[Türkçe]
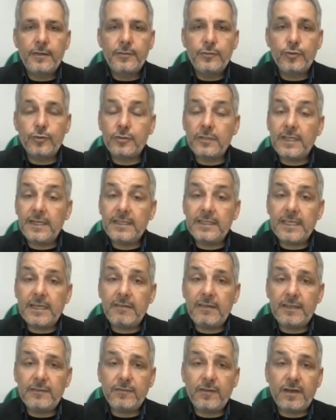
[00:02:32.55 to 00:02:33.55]
Kürtlere
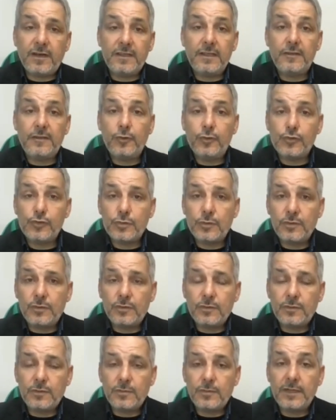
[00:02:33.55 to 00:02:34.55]
devlet vaat ediyoruz.
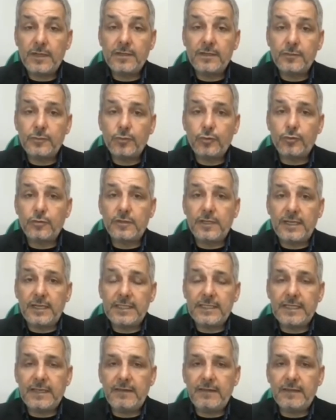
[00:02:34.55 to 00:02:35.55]
Bakın
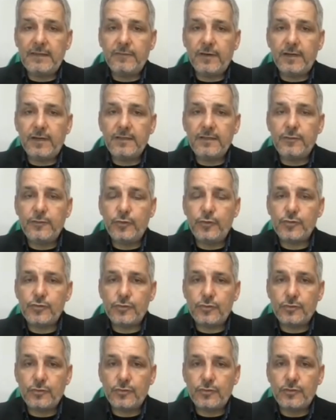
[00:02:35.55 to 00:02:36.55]
Kürtlere devlet vaat
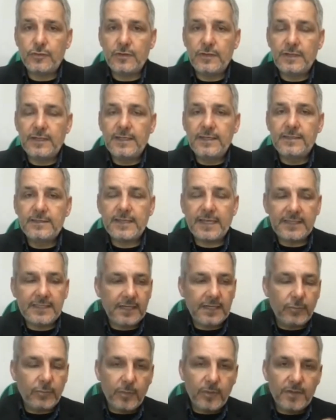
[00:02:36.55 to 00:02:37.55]
ediyoruz.
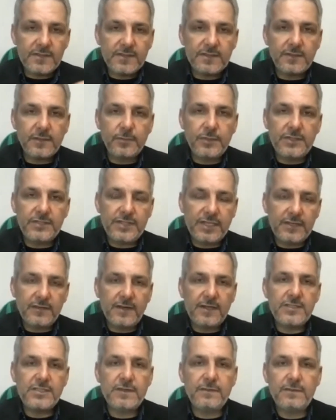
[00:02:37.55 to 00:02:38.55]
Sanki hani babasının bir
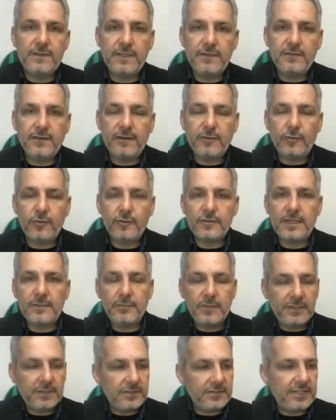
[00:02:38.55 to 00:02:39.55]
şeyi var, çiftliği var.
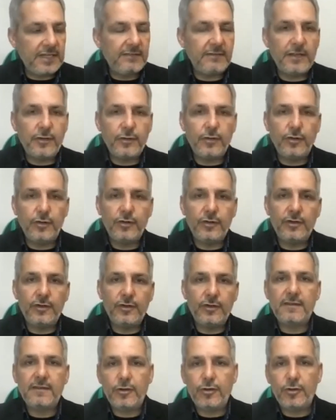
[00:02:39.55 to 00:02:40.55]
Oradan bir şey veriyor, hisse
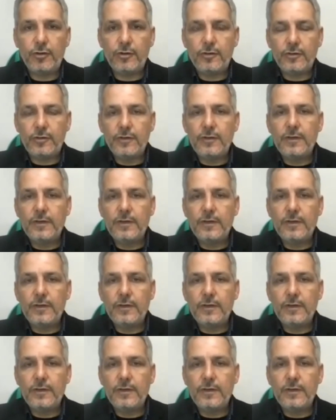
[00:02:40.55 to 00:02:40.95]
veriyor.